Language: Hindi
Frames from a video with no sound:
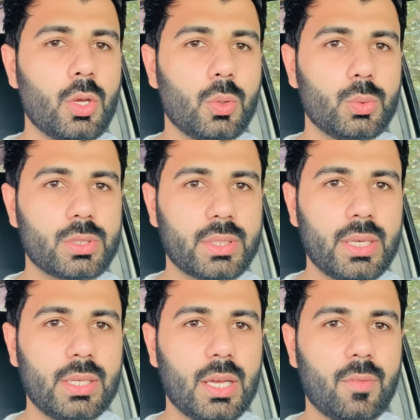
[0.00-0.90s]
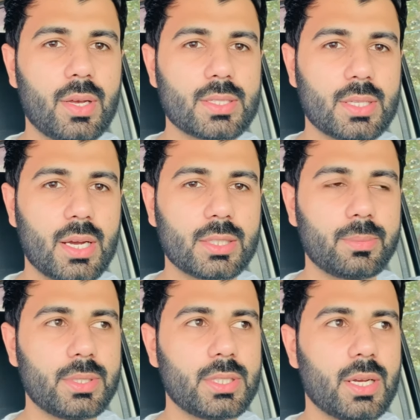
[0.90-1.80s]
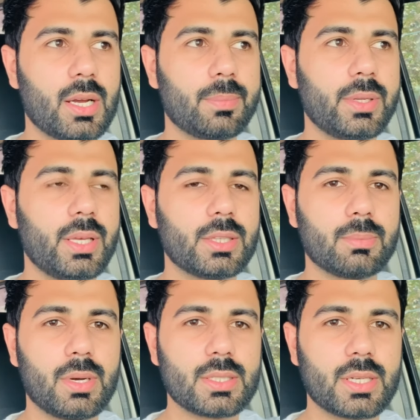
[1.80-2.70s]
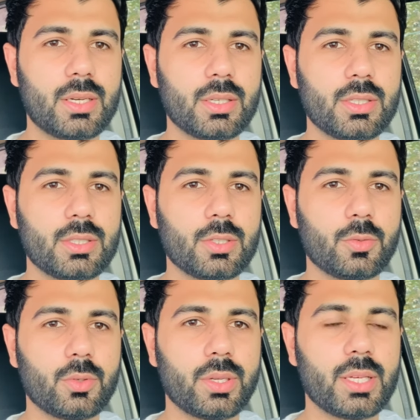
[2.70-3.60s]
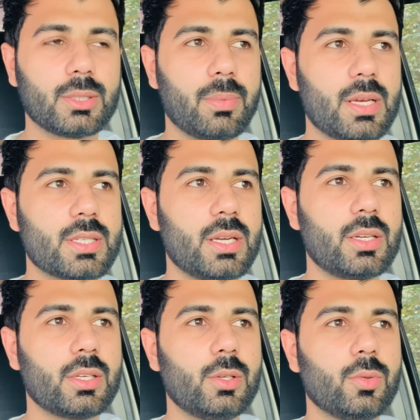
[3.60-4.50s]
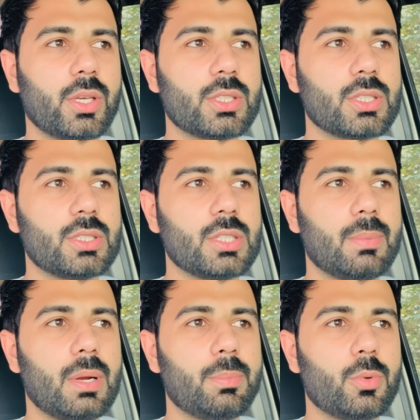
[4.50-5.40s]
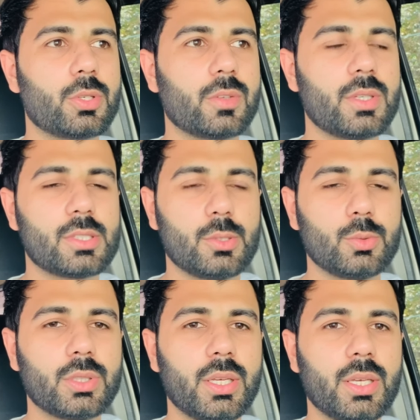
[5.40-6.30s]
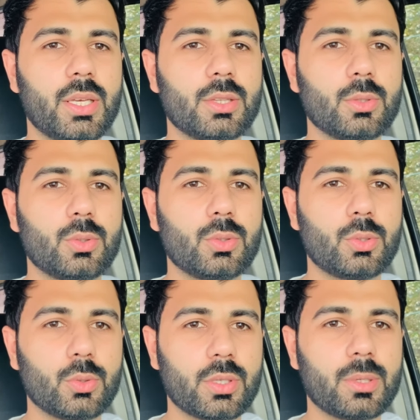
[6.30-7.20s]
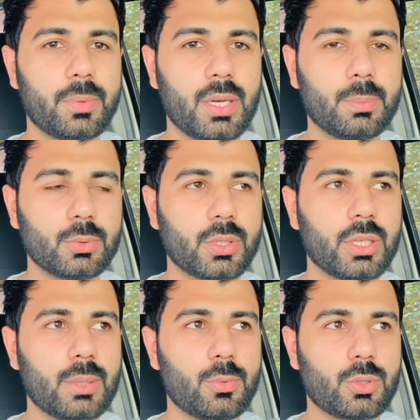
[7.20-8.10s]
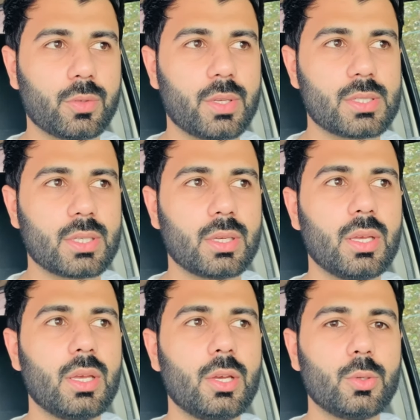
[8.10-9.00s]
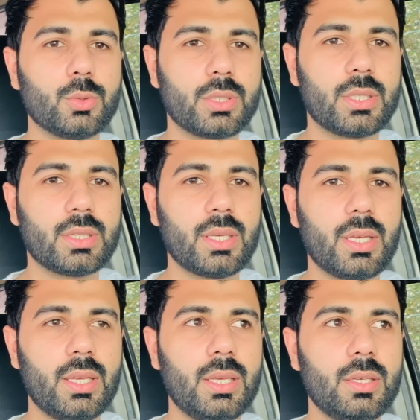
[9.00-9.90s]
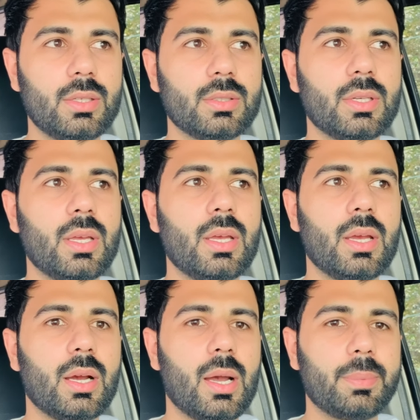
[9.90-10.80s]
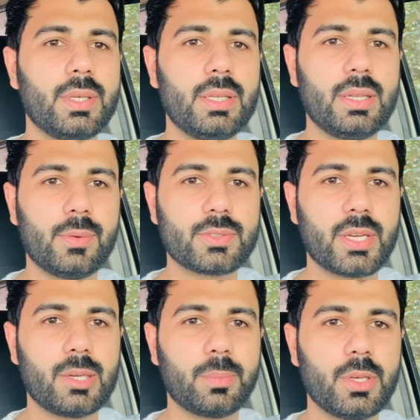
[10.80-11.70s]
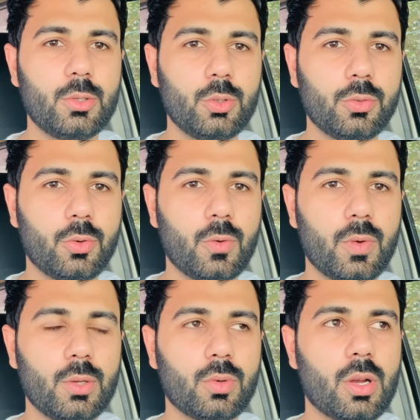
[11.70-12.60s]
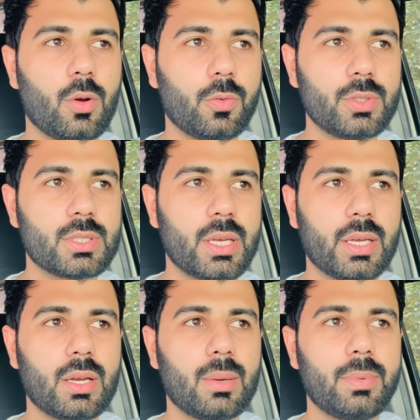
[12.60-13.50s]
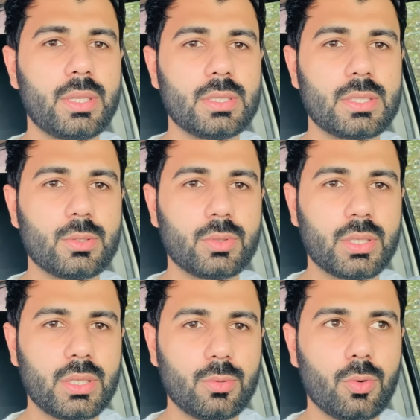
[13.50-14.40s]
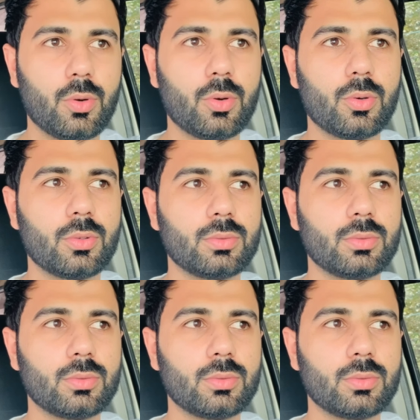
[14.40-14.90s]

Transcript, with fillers: उसके अलावा सात बजे आपने इतमा सेंटर की तरफ होना है इतमा सेंटर की लोकेशन जब आप मोटरवे से उतरेंगे तो ठोकर पे आप उतरेंगे मोटरवे से उतरते ही आपकी लेफ्ट साइड पे यूनिफॉर्म वालों का ऑफिस आएगा बड़ी सी उनकी वो